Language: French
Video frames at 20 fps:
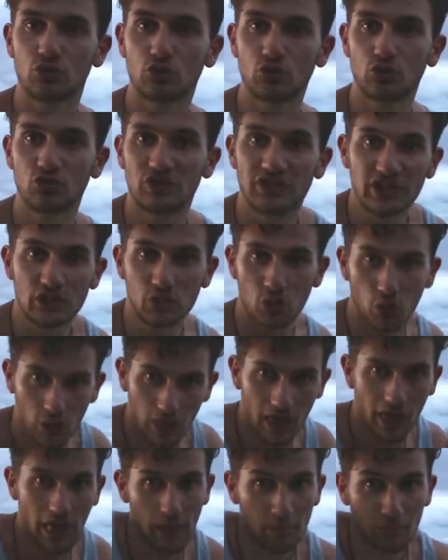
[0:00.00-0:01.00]
du coup, sinon
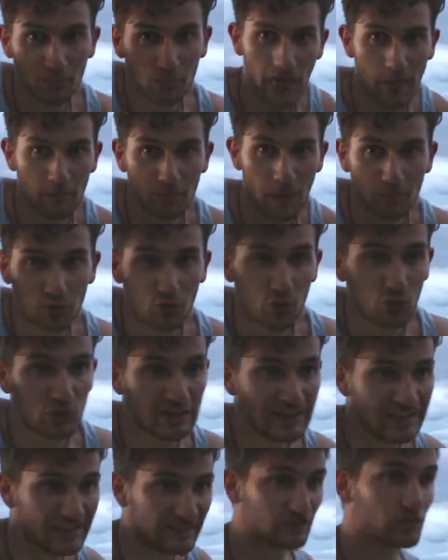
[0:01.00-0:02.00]
on
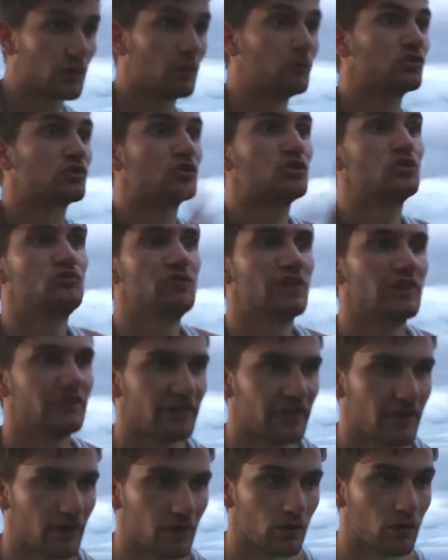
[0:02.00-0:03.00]
glisse comme ce que je viens de
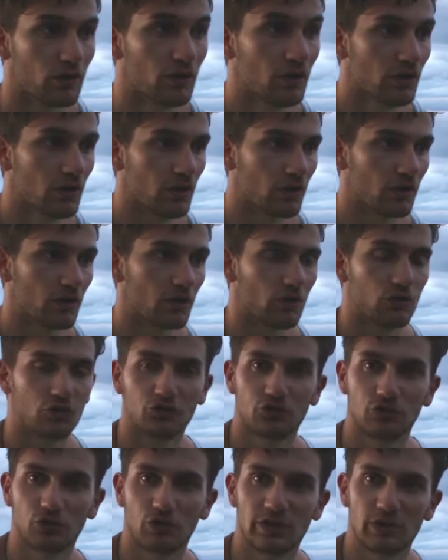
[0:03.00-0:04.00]
faire
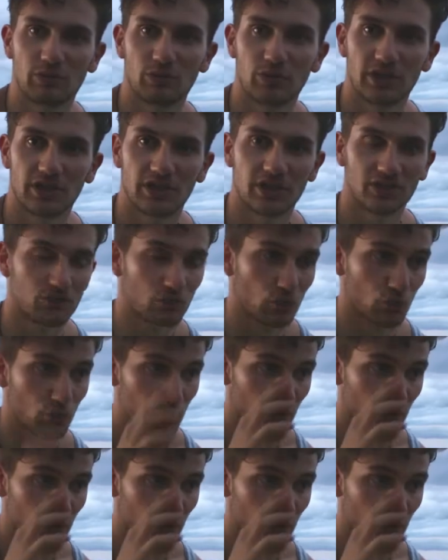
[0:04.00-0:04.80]
sur, les, sur le